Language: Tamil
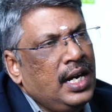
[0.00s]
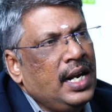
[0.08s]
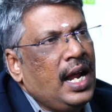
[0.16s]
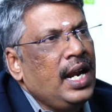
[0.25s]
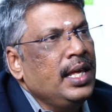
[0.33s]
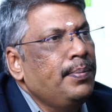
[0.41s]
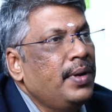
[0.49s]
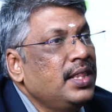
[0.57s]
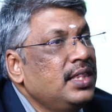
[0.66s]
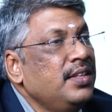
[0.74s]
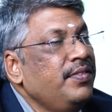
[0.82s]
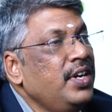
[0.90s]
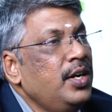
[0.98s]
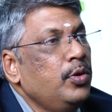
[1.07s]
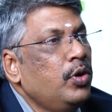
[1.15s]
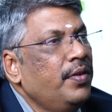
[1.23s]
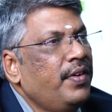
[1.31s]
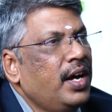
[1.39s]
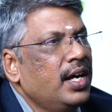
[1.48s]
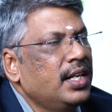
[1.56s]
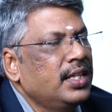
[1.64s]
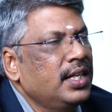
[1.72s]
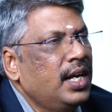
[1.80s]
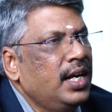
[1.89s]
நாளைக்கு பத்து வீடு கூட
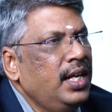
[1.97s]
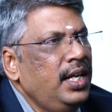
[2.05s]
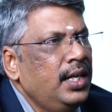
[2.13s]
வாங்குறதுக்கான